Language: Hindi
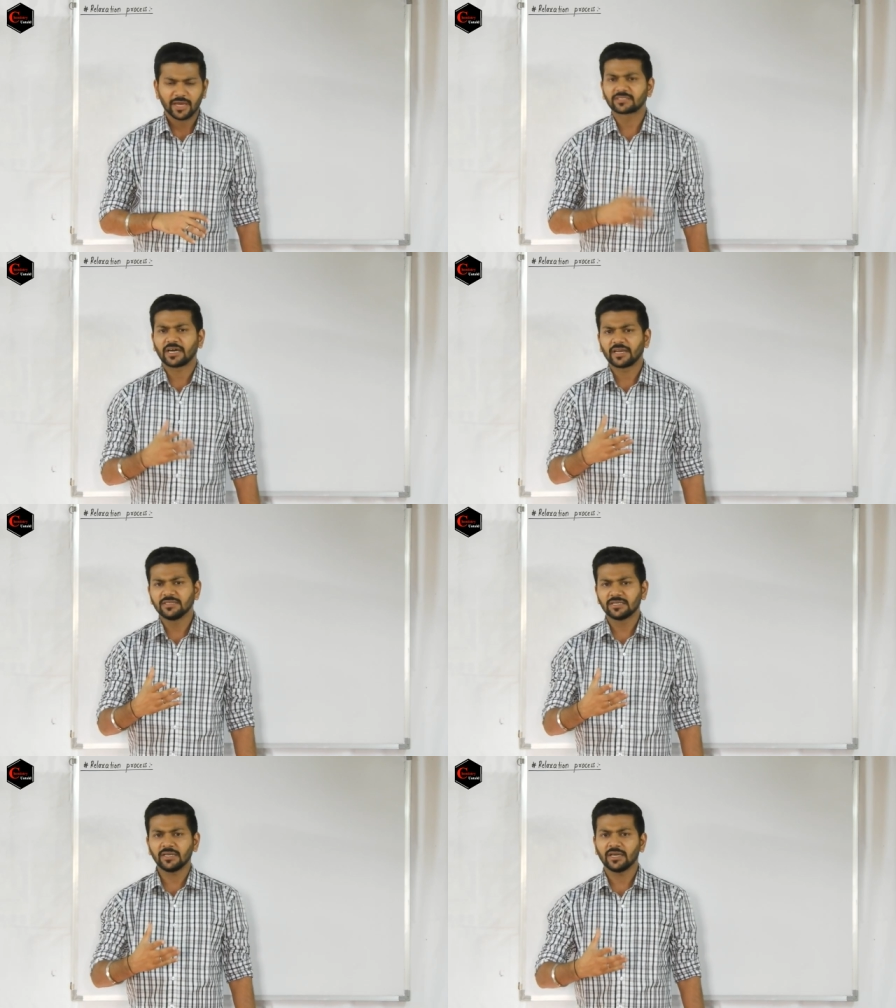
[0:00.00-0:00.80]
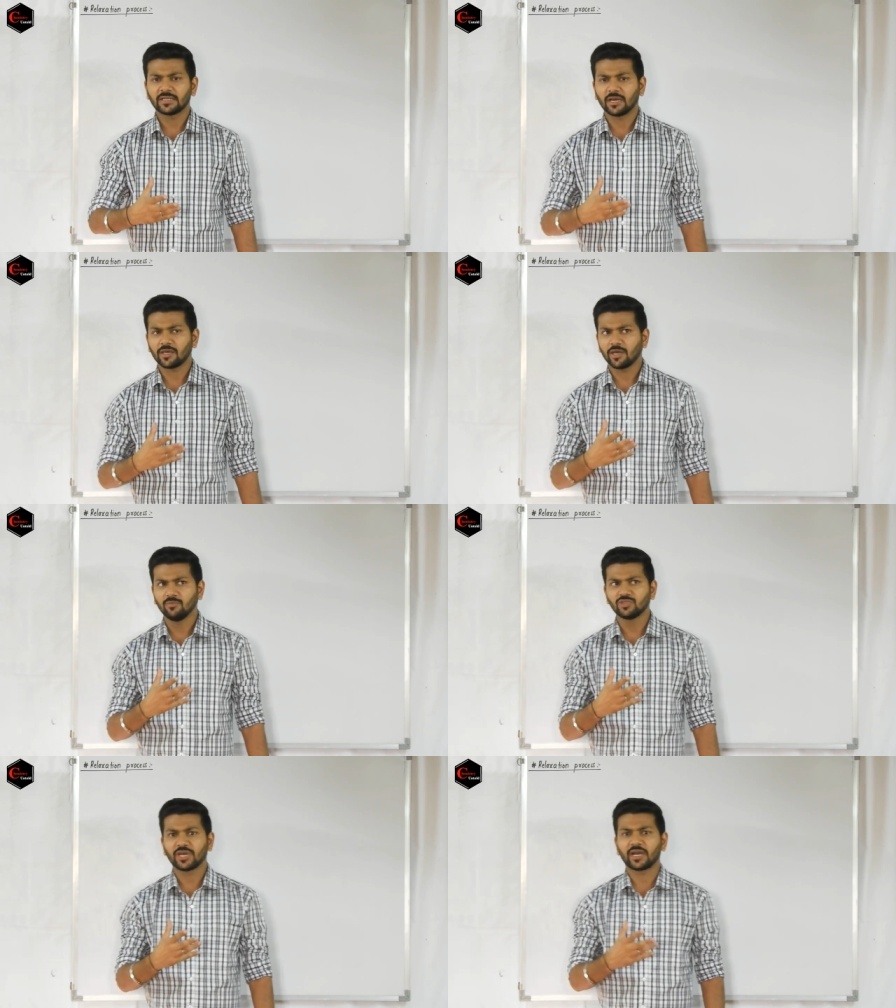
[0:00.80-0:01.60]
इसका रीज़न ये था कि, कि
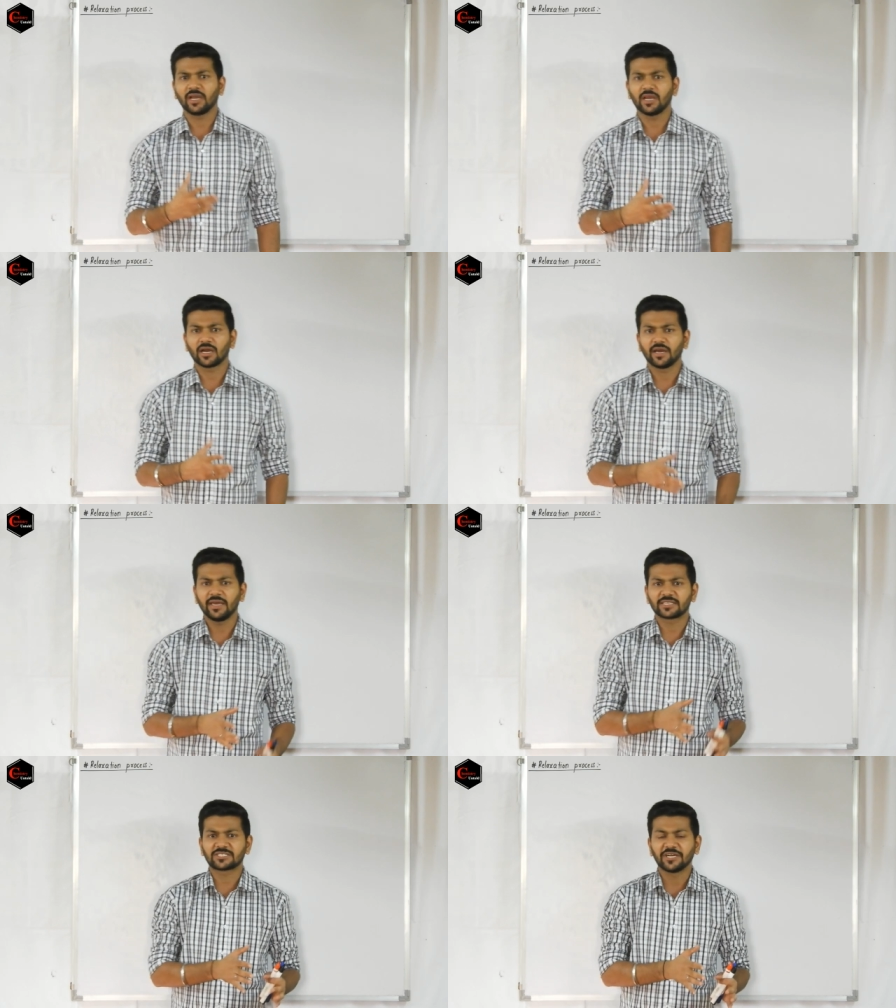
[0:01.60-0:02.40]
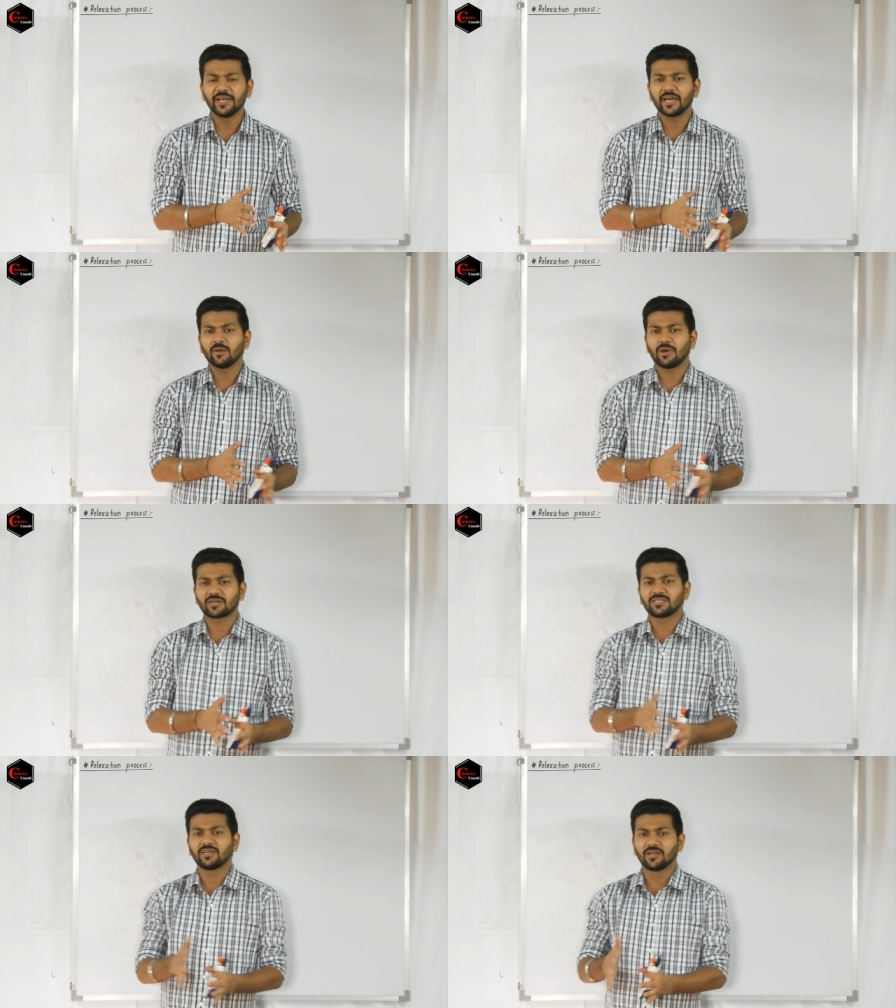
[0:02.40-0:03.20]
मुझे कहीं ना कहीं एक स्टडी एन
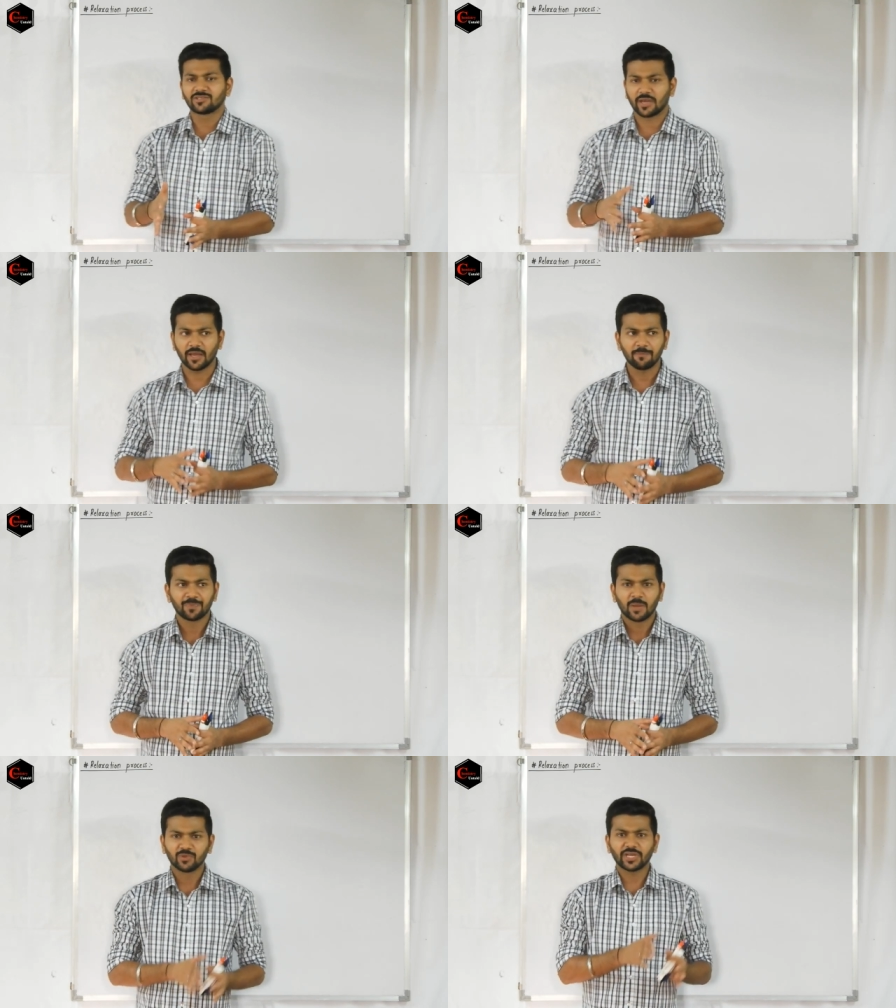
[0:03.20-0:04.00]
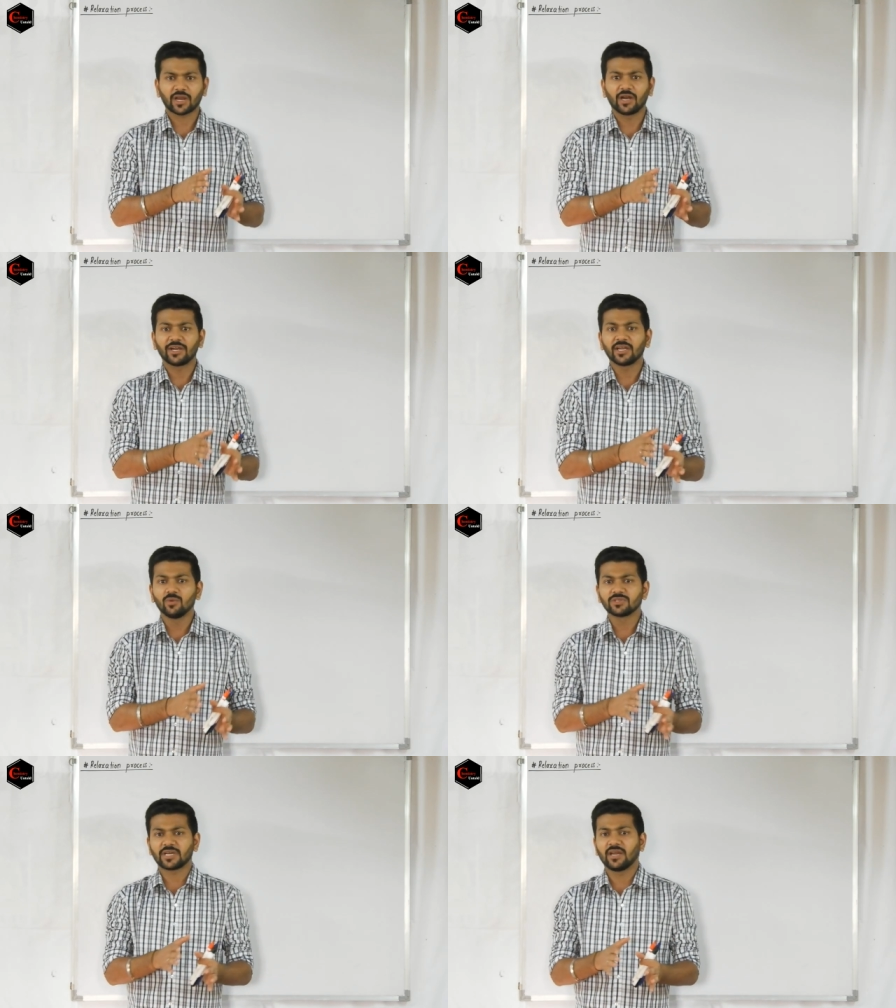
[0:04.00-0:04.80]
सिग्नल चाहिए मुझे एक
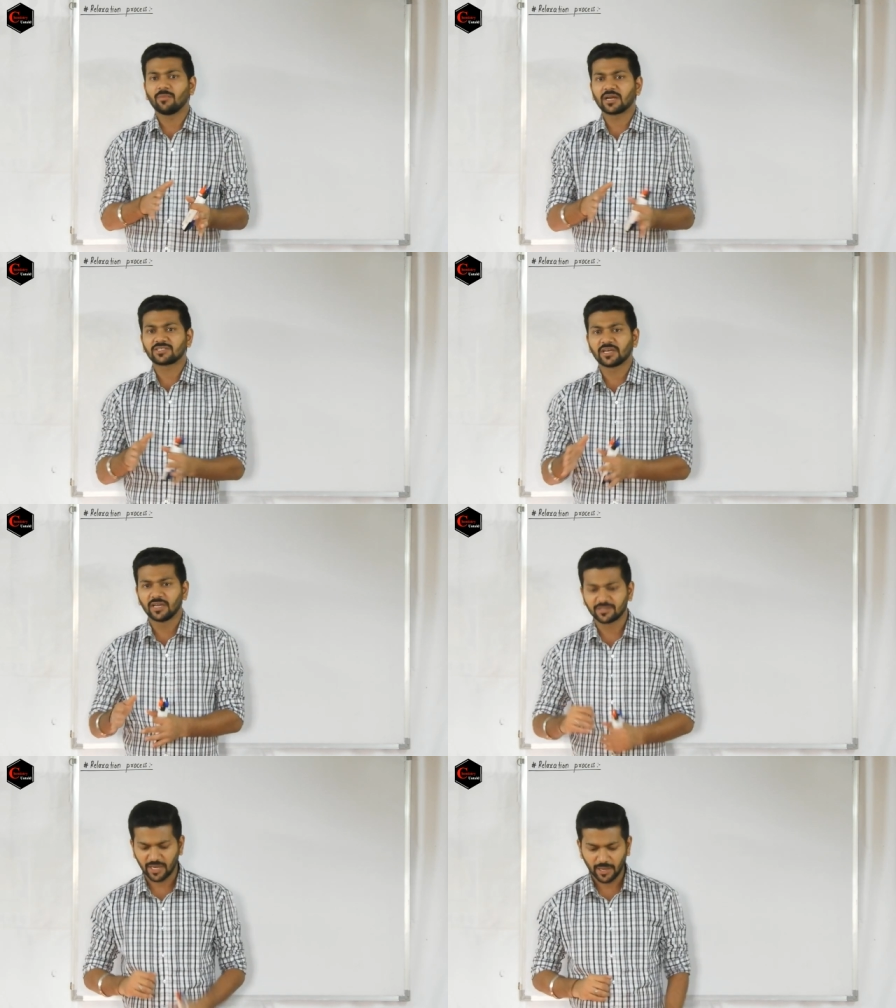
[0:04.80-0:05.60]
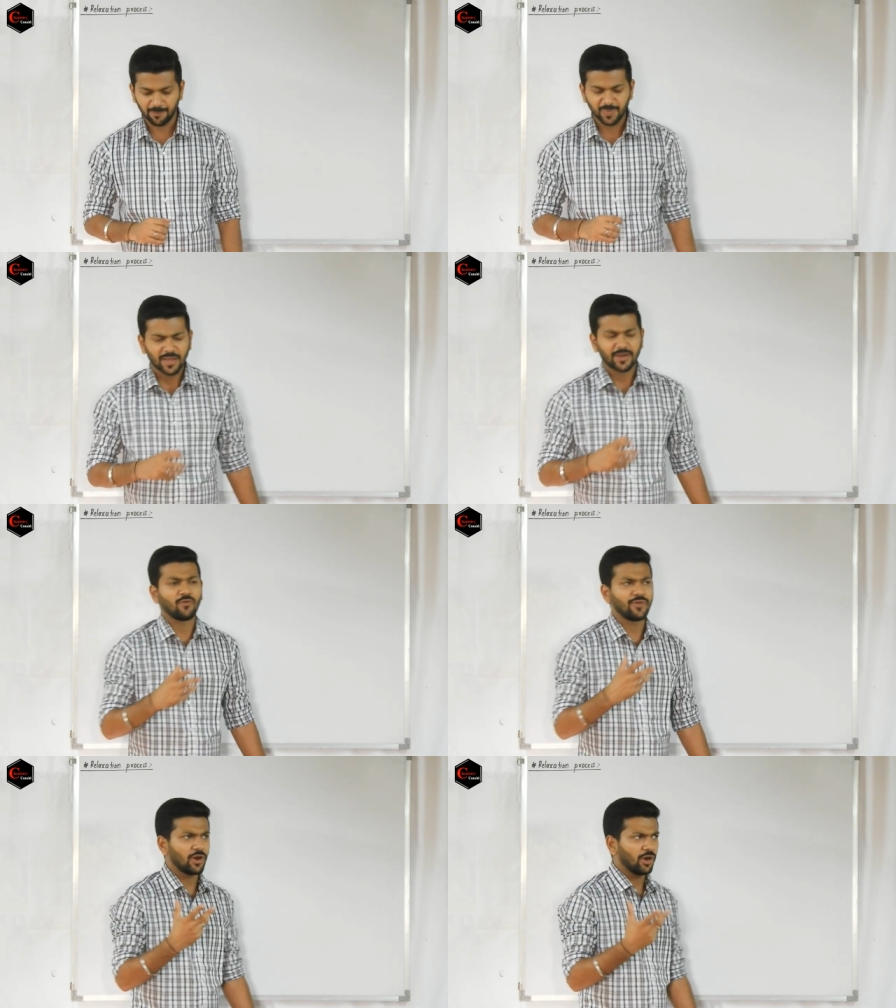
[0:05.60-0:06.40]
कंटिन्यूस एन सिग्नल चाहिए नाउ
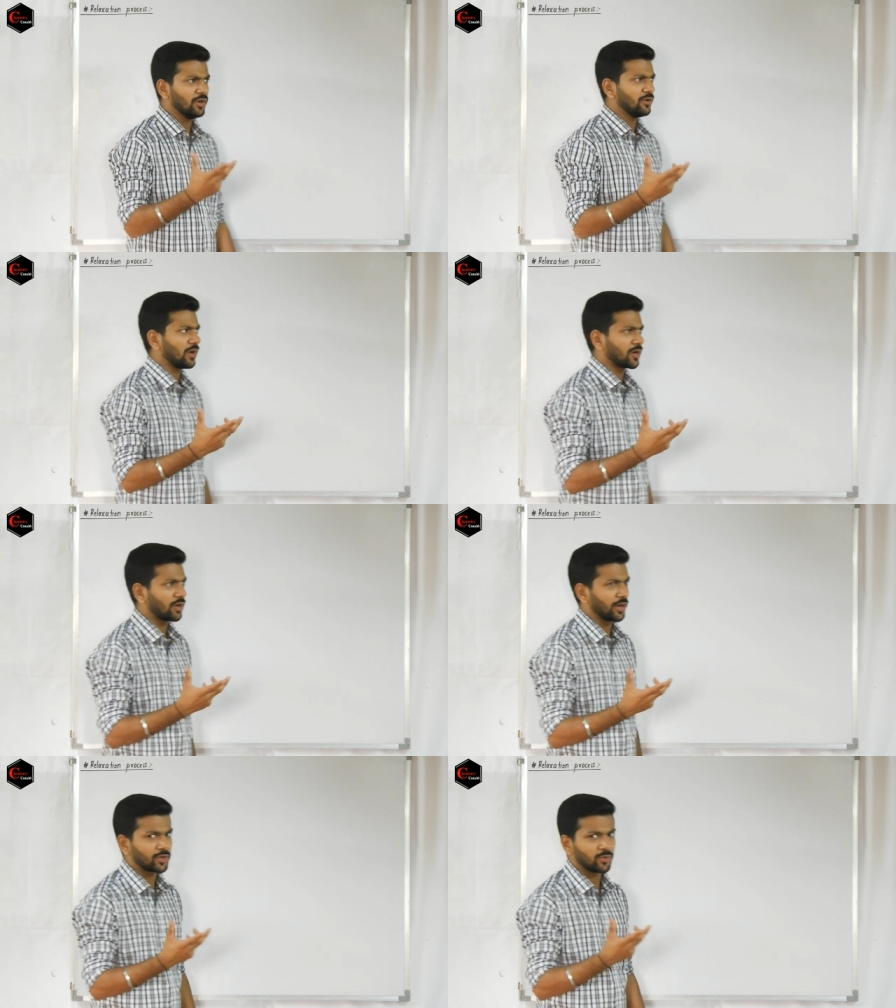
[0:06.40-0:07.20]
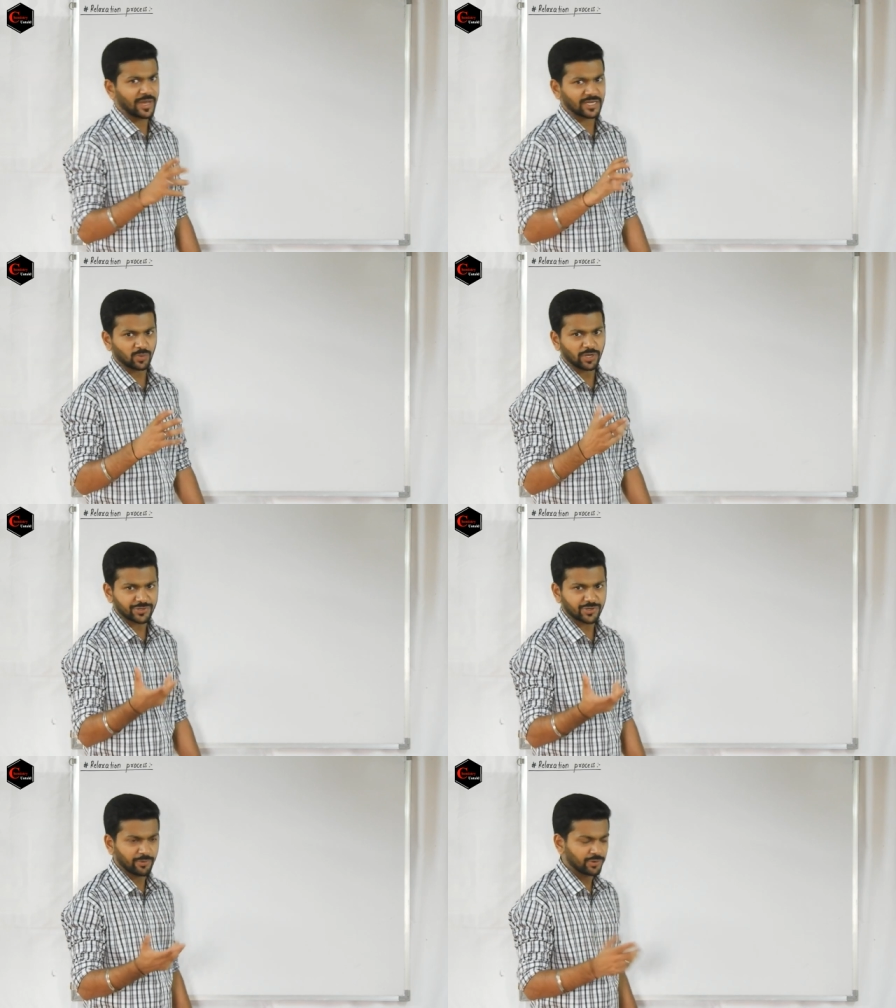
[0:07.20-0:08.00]
वी ऑल नो अकॉर्डिंग टू मैक्सवल
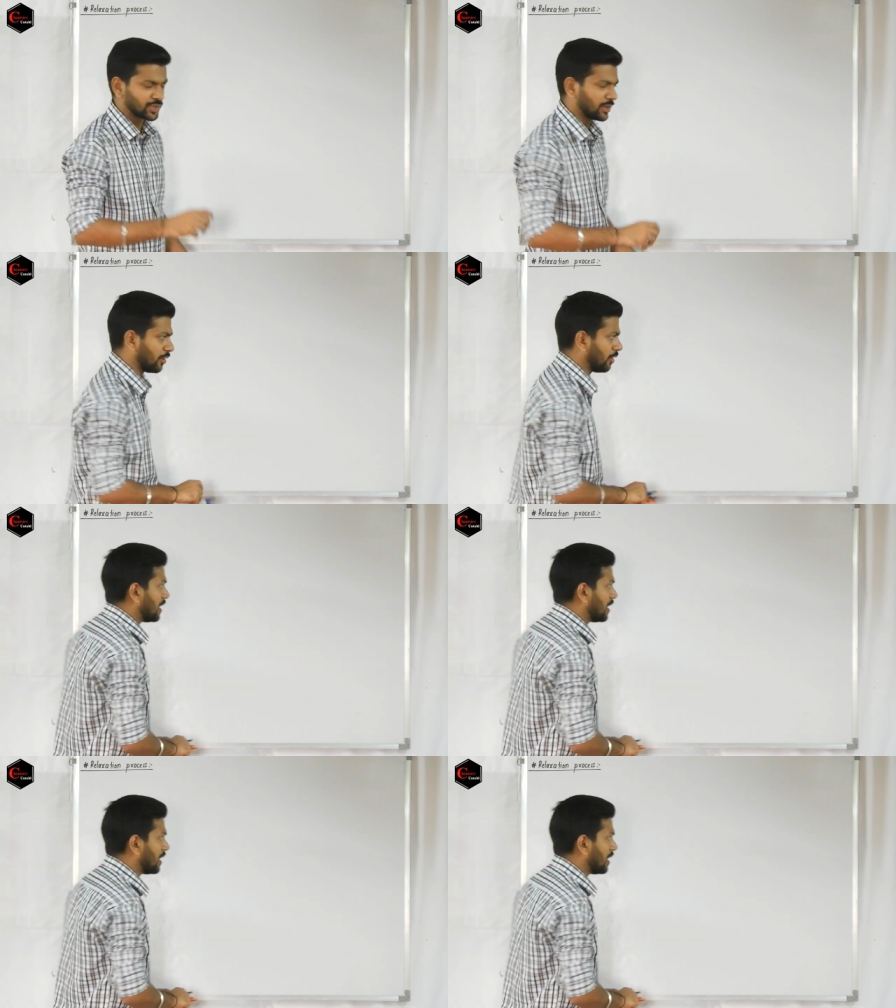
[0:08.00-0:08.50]
डिस्ट्रीब्यूशन लॉ